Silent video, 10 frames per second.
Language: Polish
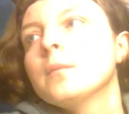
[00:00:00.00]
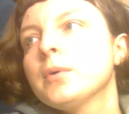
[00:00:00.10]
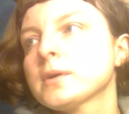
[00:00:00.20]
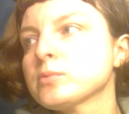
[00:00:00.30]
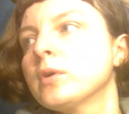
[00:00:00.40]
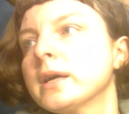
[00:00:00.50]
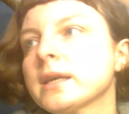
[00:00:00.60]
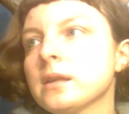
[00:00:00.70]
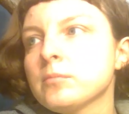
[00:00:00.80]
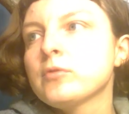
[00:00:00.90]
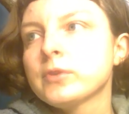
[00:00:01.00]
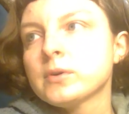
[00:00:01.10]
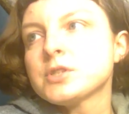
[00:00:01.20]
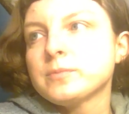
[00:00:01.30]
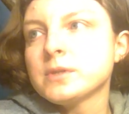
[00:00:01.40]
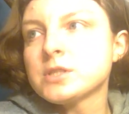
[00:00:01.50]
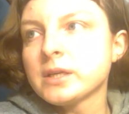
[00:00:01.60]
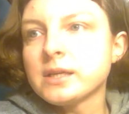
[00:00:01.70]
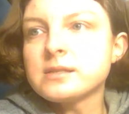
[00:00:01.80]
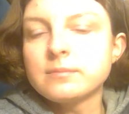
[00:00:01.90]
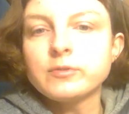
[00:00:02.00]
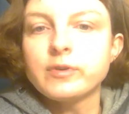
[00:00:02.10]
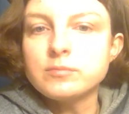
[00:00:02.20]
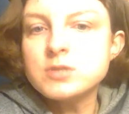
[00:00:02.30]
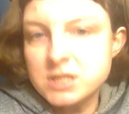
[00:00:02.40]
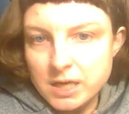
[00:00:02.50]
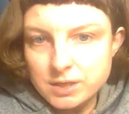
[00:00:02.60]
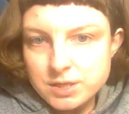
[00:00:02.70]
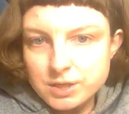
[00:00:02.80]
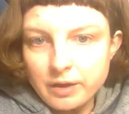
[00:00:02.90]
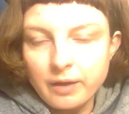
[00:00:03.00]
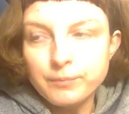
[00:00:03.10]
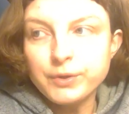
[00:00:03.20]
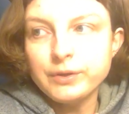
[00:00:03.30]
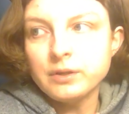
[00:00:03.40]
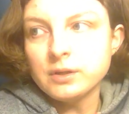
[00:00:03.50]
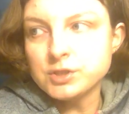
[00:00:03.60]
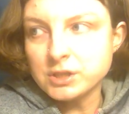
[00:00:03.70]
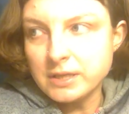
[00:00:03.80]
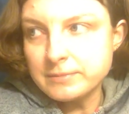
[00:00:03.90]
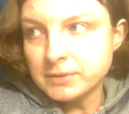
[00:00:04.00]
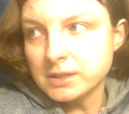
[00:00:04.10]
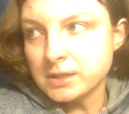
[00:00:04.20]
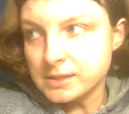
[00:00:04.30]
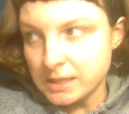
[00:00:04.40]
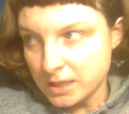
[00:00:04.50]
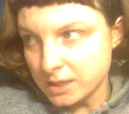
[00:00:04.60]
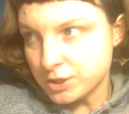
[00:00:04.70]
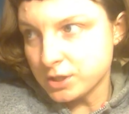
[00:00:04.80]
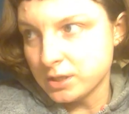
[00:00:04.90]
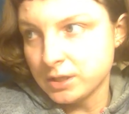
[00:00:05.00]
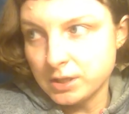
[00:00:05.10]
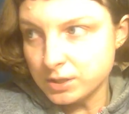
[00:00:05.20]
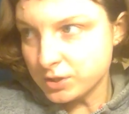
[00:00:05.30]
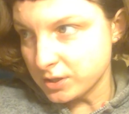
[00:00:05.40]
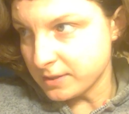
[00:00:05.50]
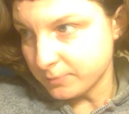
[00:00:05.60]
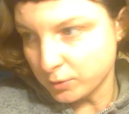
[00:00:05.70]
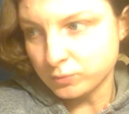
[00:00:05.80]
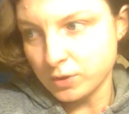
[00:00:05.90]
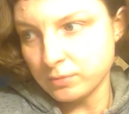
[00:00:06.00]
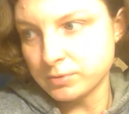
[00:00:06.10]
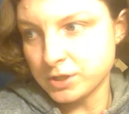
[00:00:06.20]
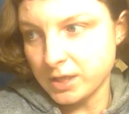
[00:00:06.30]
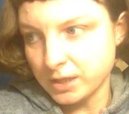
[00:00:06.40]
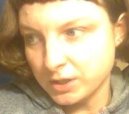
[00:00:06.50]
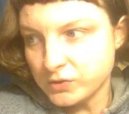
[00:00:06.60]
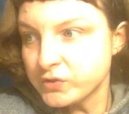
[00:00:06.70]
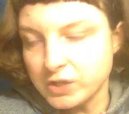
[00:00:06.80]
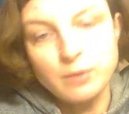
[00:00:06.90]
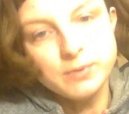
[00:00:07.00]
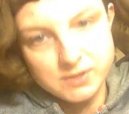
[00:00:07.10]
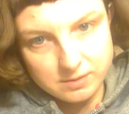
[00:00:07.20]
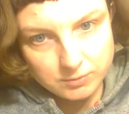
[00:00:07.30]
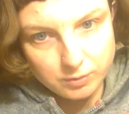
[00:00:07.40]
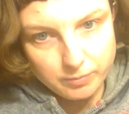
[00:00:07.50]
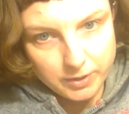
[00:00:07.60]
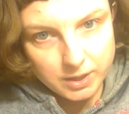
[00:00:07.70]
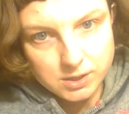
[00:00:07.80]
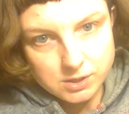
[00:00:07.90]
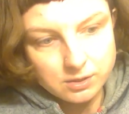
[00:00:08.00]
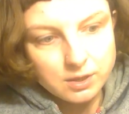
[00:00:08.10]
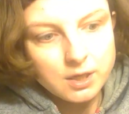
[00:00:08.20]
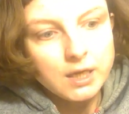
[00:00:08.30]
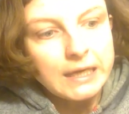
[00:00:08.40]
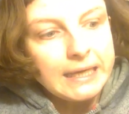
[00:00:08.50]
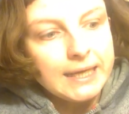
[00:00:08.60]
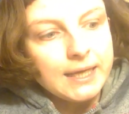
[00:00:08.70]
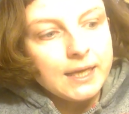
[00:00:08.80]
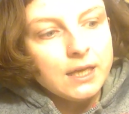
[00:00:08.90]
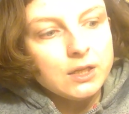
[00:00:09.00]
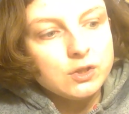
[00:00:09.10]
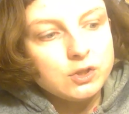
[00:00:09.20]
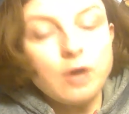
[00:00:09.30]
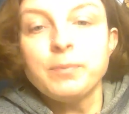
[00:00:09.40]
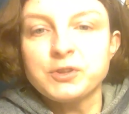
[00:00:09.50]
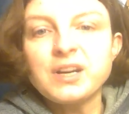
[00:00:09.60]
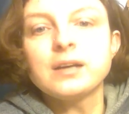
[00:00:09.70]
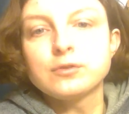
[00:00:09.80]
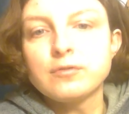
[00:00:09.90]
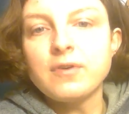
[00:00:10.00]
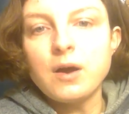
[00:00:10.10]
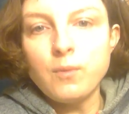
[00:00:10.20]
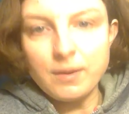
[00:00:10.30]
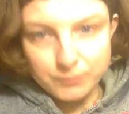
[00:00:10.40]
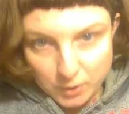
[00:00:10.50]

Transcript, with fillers: Posłuchaj, kiedy mówiłeś mi, że jestem Twoim szczęściem i Ci na mnie zależy i jest Ci ze mną dobrze i chciałbyś ze mną być, to potraktowałam